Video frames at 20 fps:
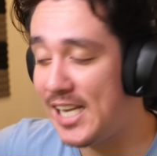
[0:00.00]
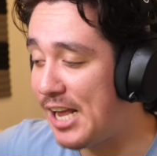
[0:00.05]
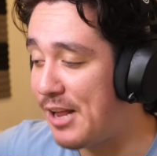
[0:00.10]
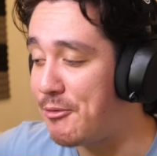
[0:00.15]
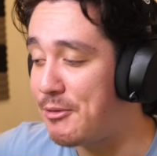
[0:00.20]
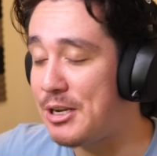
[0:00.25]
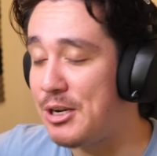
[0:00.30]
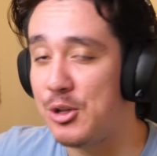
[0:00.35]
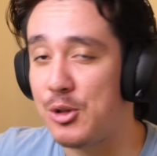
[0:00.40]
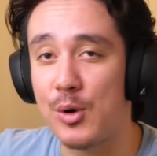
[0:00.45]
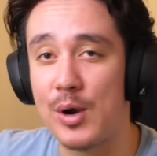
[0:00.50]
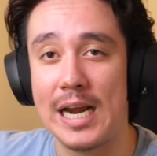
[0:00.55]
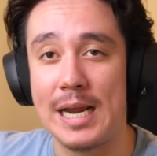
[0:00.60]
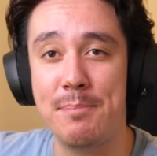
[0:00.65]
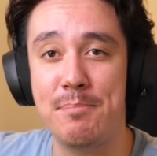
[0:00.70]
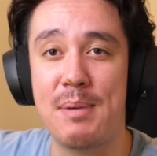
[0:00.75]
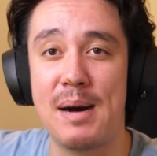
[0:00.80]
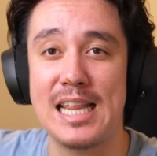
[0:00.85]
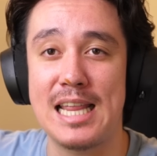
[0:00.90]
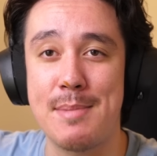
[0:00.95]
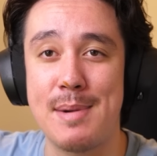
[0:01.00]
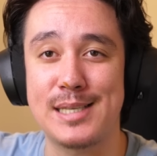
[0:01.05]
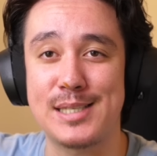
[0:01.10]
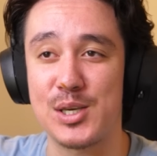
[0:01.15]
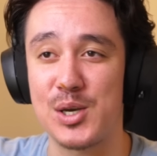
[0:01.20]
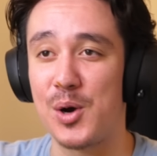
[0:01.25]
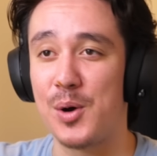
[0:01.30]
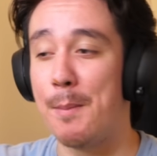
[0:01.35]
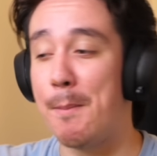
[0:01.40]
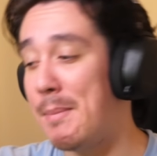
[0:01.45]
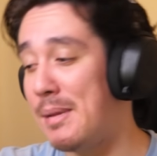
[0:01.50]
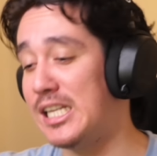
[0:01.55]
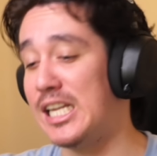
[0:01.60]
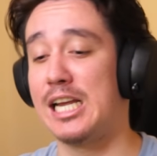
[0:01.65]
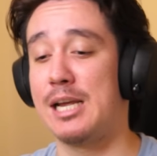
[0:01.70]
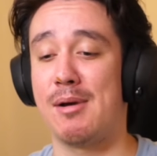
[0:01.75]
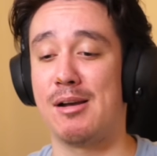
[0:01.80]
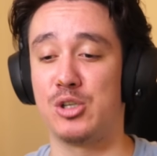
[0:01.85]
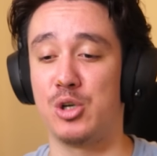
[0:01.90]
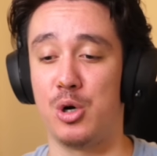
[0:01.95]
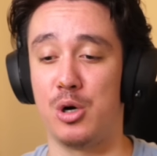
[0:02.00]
TNT の動画いっぱい出ますよ見ていきま